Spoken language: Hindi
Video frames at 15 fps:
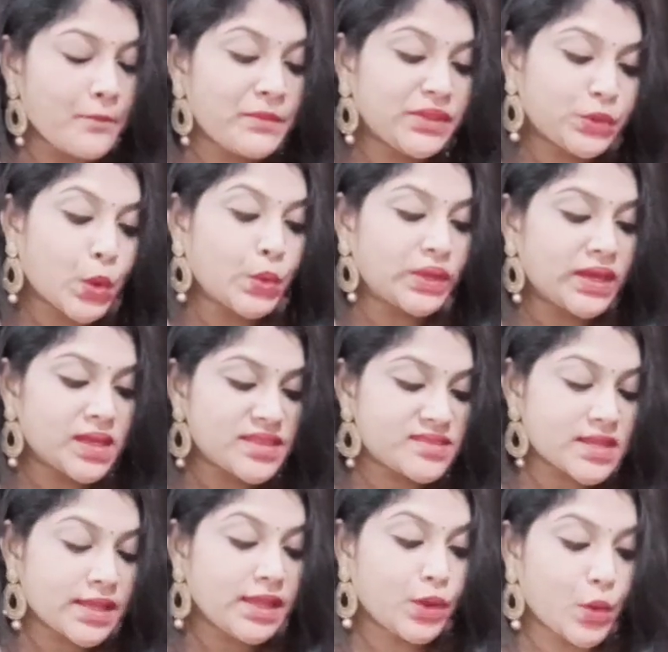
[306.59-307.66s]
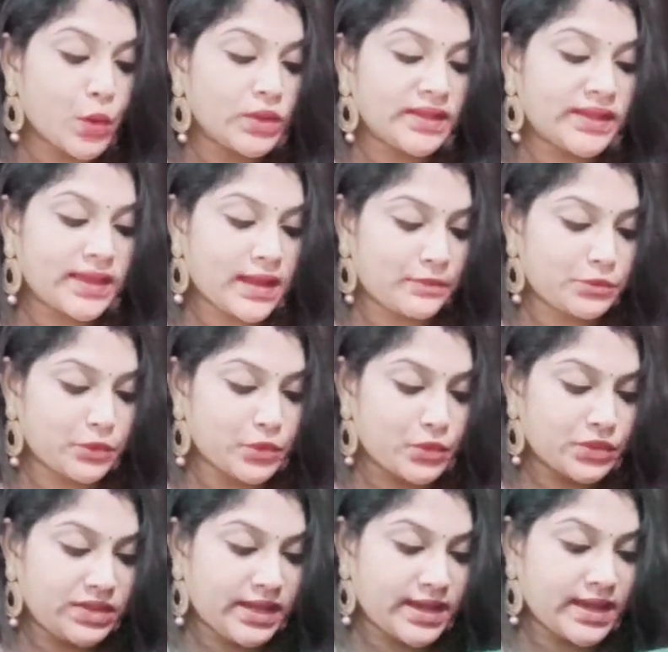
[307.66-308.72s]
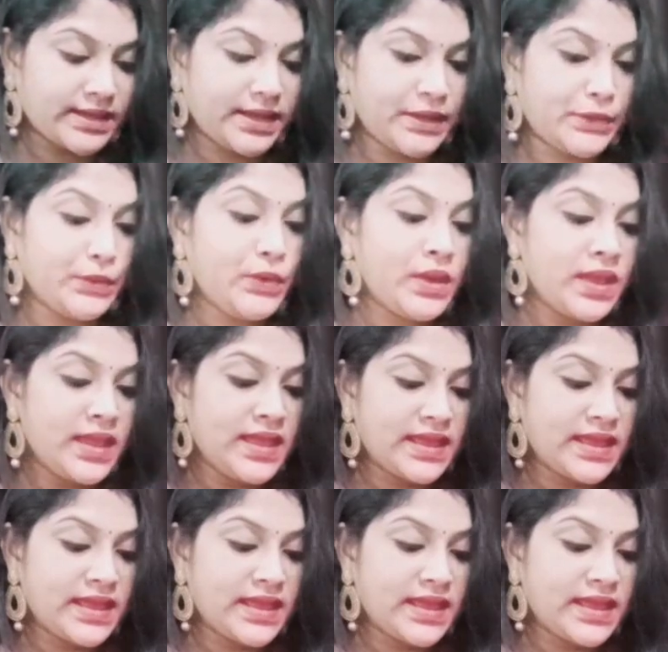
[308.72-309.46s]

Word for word: मैं थोड़ा सा ही खोल के आप लोगों को दिखा रही हूँ